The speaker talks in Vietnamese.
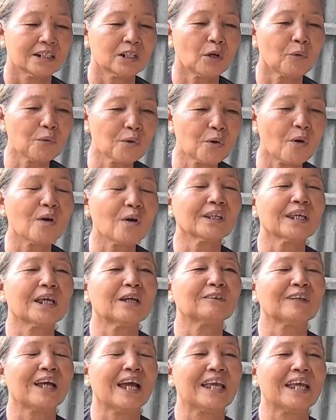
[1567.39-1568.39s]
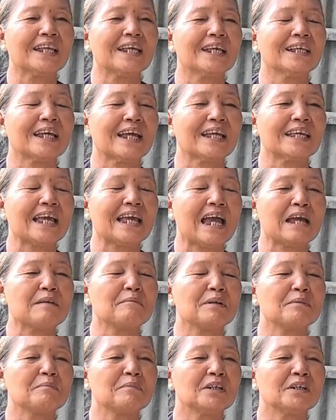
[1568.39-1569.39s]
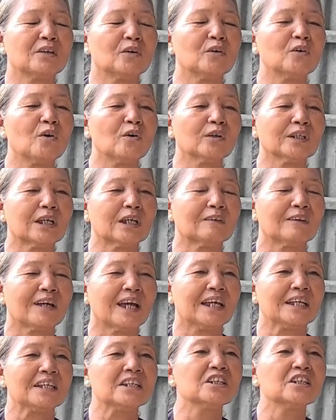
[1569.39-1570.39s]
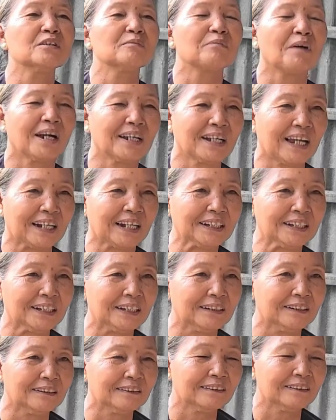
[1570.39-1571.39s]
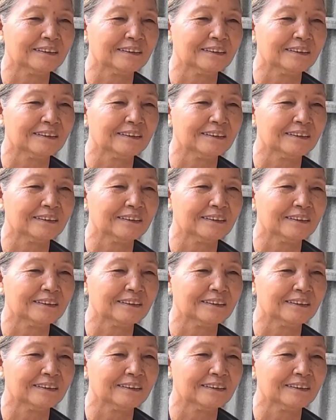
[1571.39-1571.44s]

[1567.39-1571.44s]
Nối gót theo thầy đi, thầy dạy mình, mình nối gót theo thầy, nương Phật cảnh đi.